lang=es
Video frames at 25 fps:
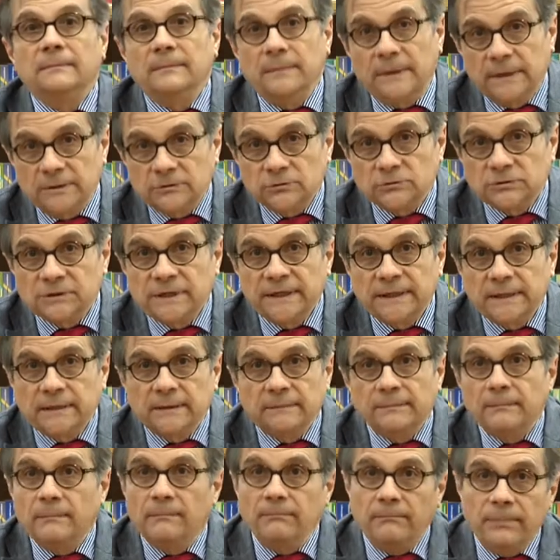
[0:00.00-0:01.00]
Eso
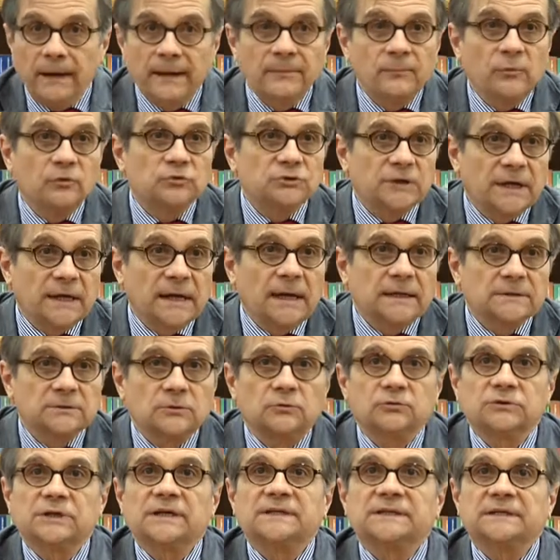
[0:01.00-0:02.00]
sí, vemos que las
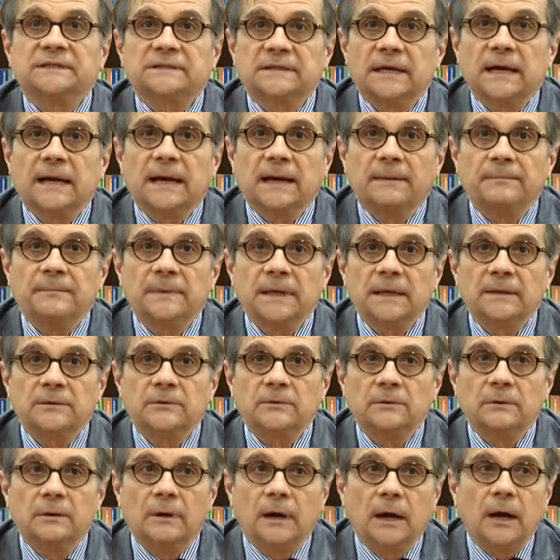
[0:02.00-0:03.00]
cosas están
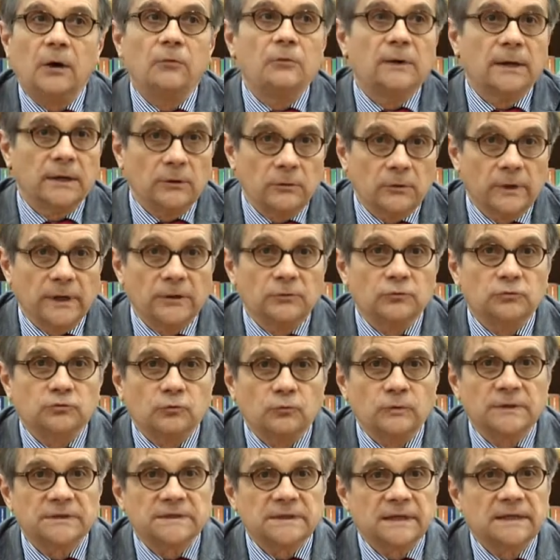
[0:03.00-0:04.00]
cambiando, aunque lo que nos
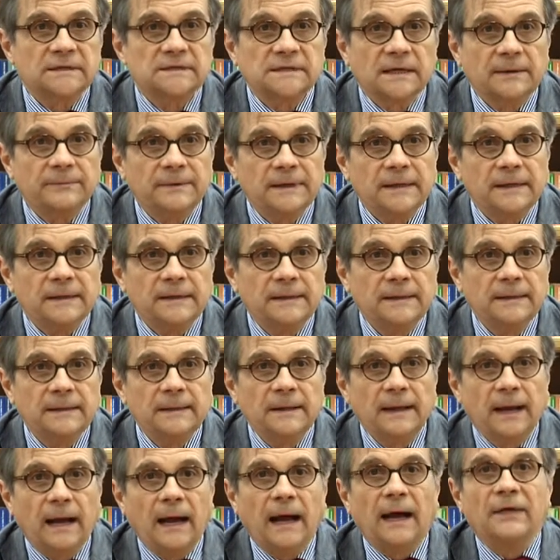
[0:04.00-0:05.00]
cuesta es saber
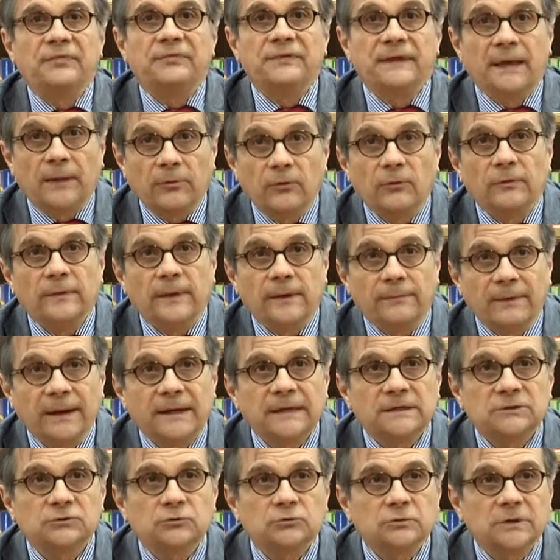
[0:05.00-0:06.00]
hacia dónde
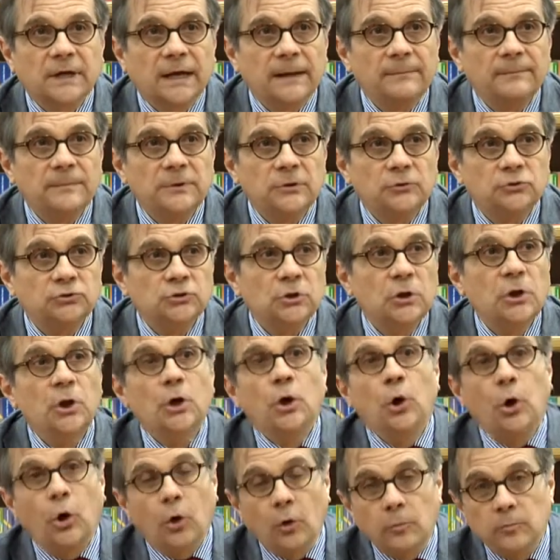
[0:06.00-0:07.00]
van esos cambios,
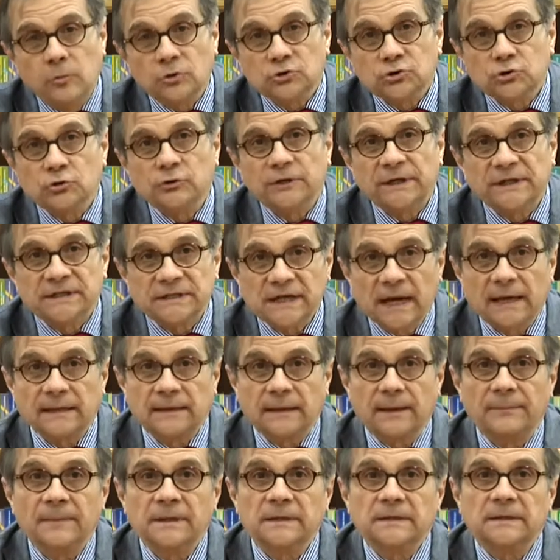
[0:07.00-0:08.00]
cómo son
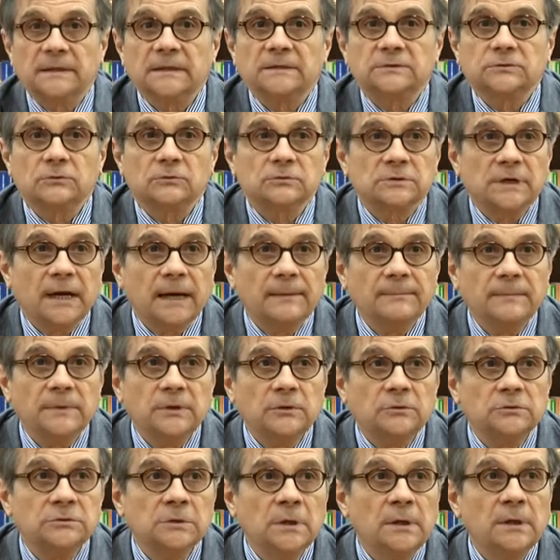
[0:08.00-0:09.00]
exactamente estos
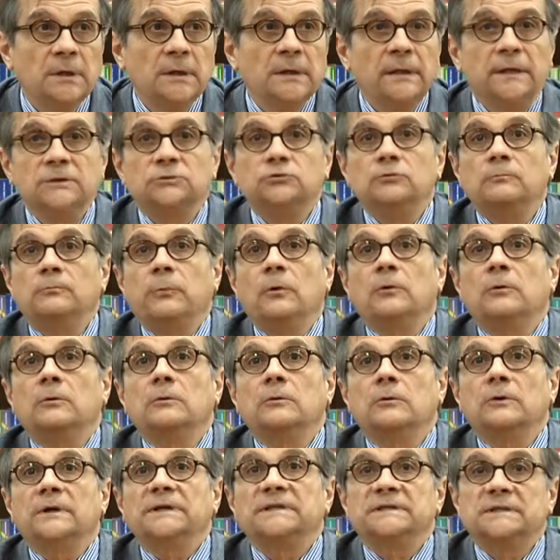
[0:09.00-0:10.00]
cambios, es un poco
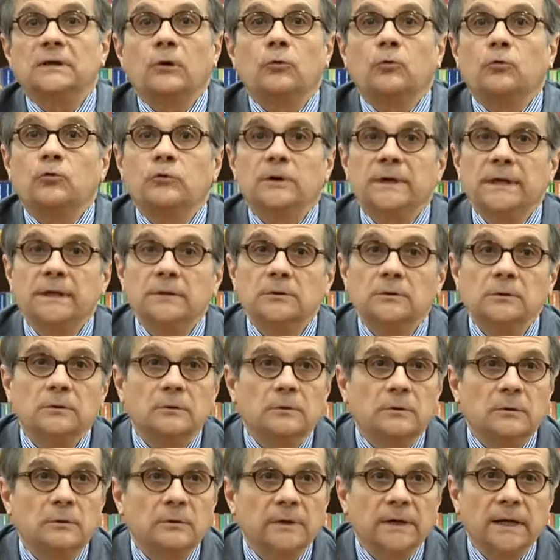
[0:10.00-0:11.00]
lo que está
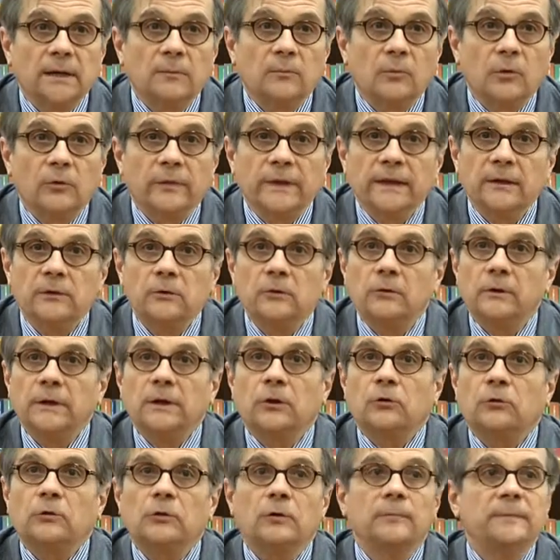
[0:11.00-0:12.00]
ocurriendo con el modelo
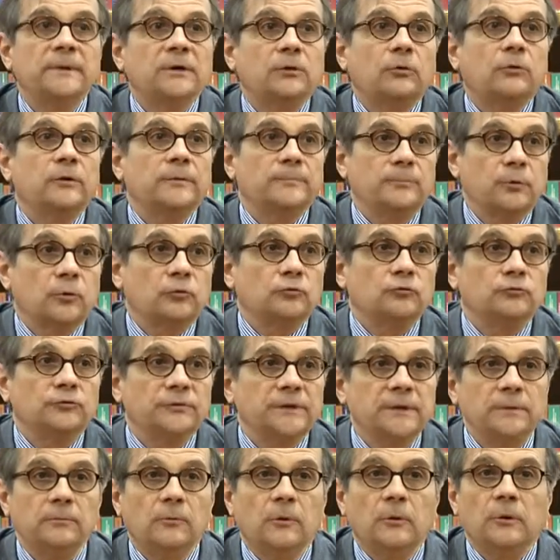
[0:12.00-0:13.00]
económico y
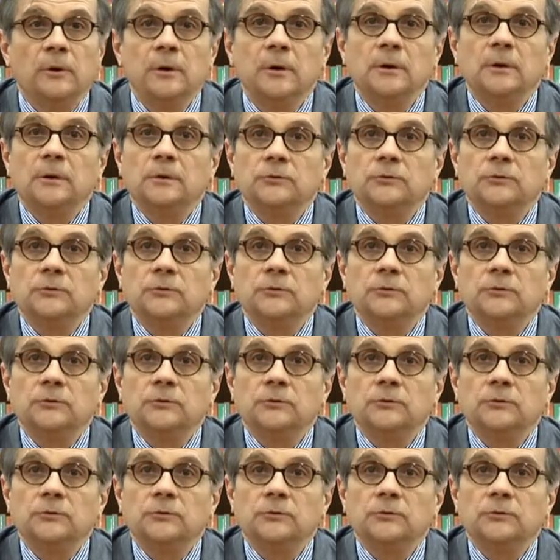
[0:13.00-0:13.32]
productivo.